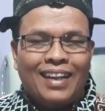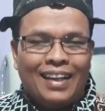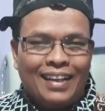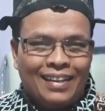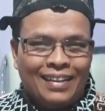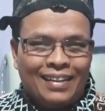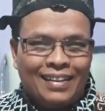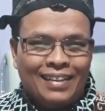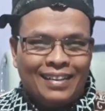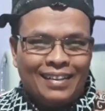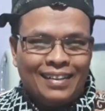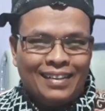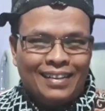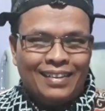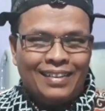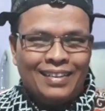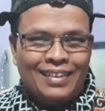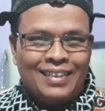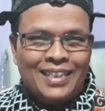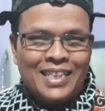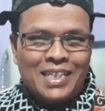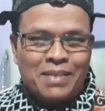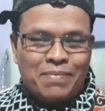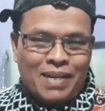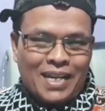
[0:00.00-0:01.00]
eh,
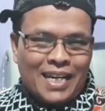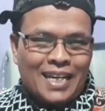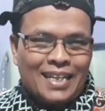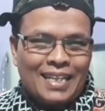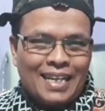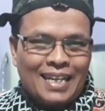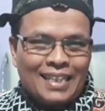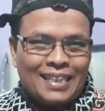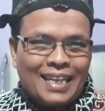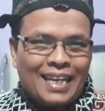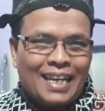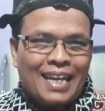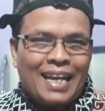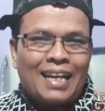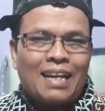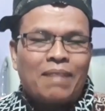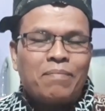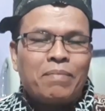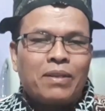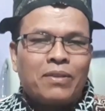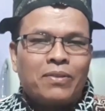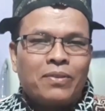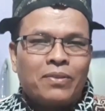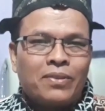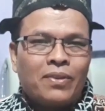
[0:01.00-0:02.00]
makanya saya
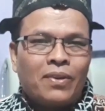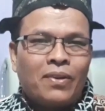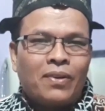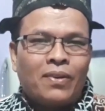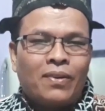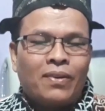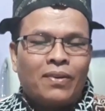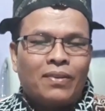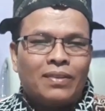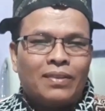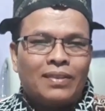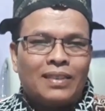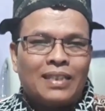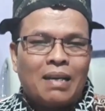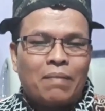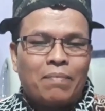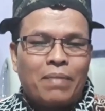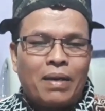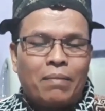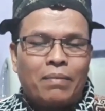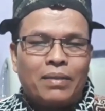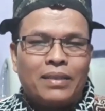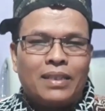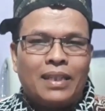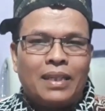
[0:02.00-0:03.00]
akan mendukung siapa
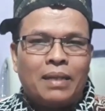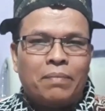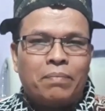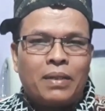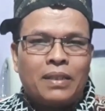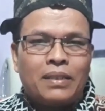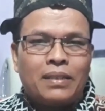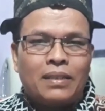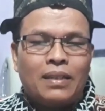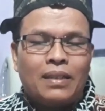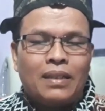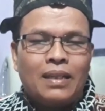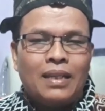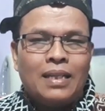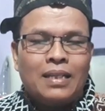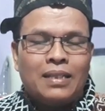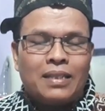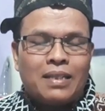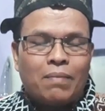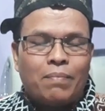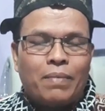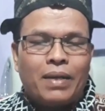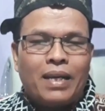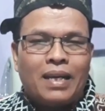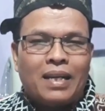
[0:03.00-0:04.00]
yang menjadi presiden
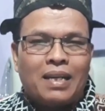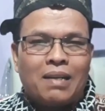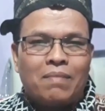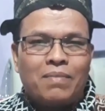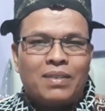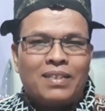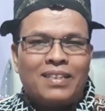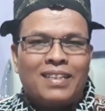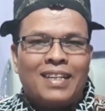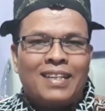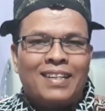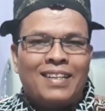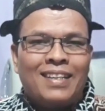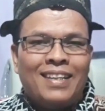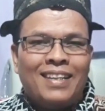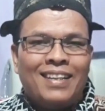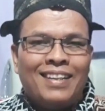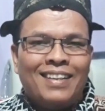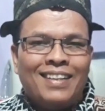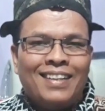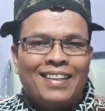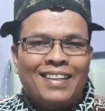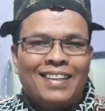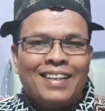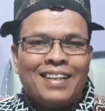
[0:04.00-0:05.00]
siapa yang akan menjadi
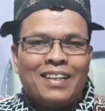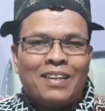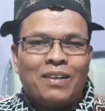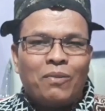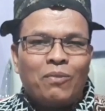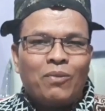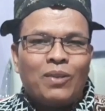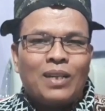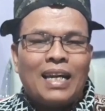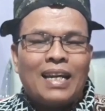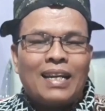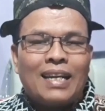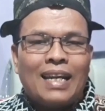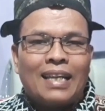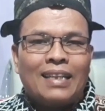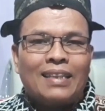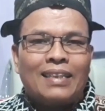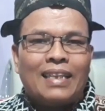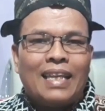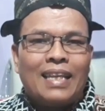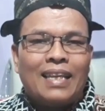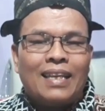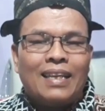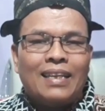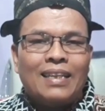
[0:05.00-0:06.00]
lurah
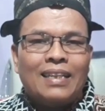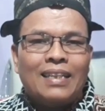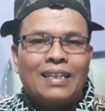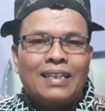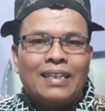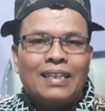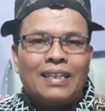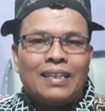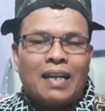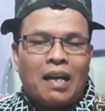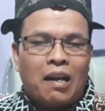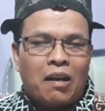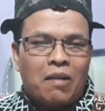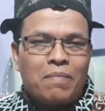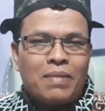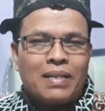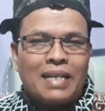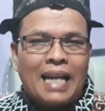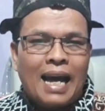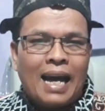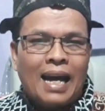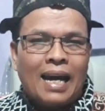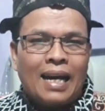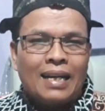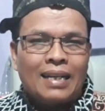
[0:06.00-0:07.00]
nanti kalau
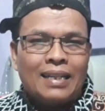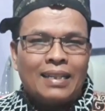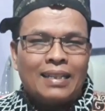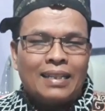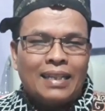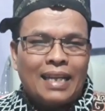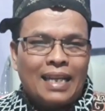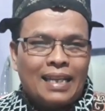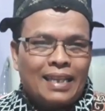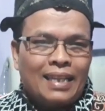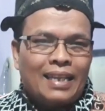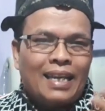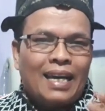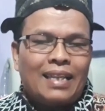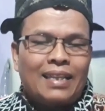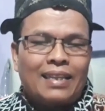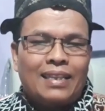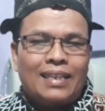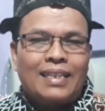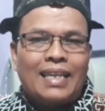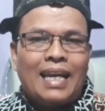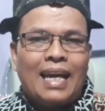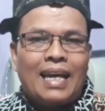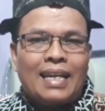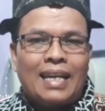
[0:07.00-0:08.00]
menang nanti
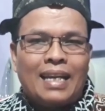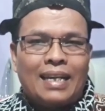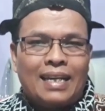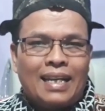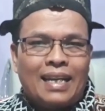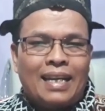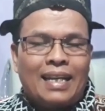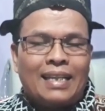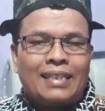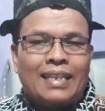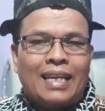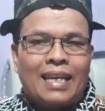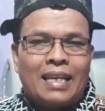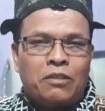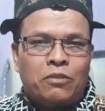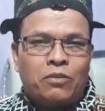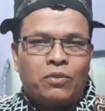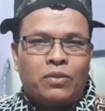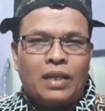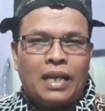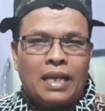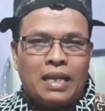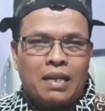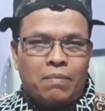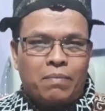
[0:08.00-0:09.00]
gantian ada anak saya
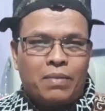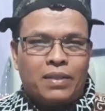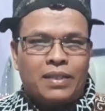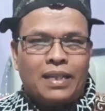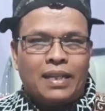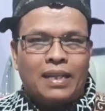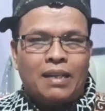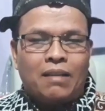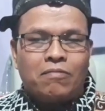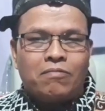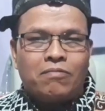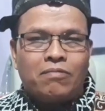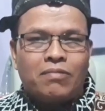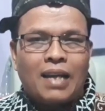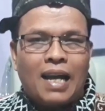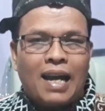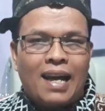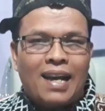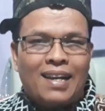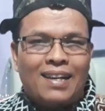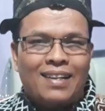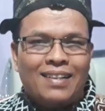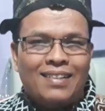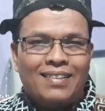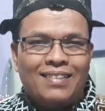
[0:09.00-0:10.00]
juga ingin menjadi lurah
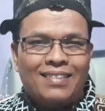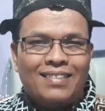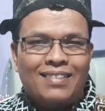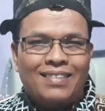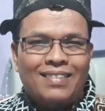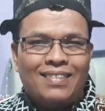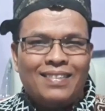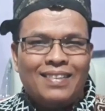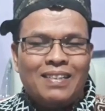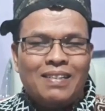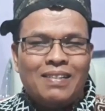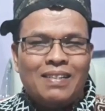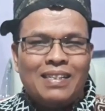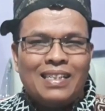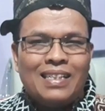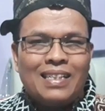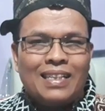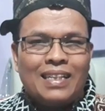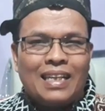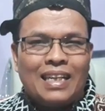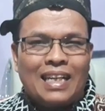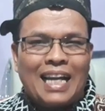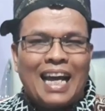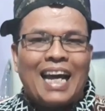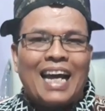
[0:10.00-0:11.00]

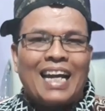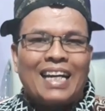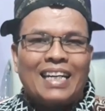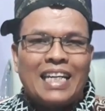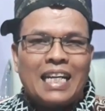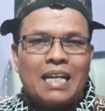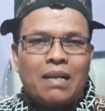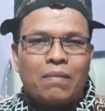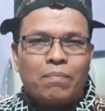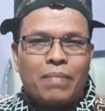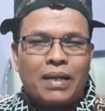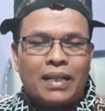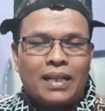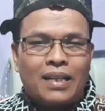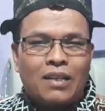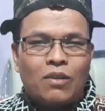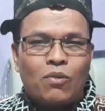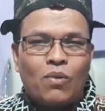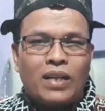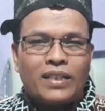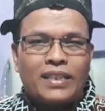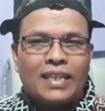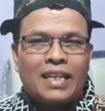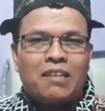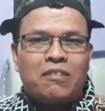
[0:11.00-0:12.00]
nikmat
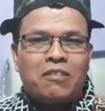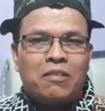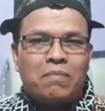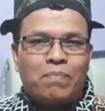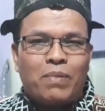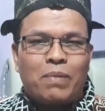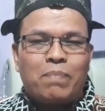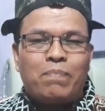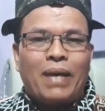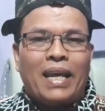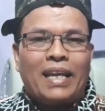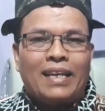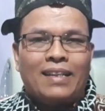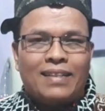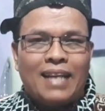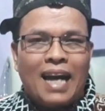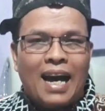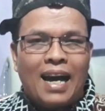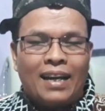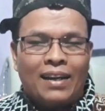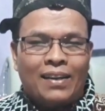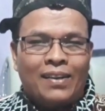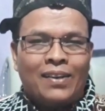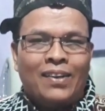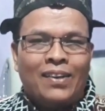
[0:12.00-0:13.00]
kekuasaan itu
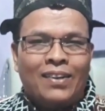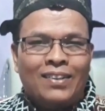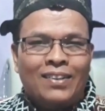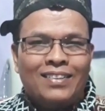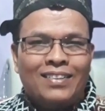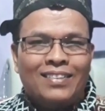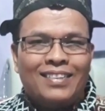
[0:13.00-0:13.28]
berbeda loh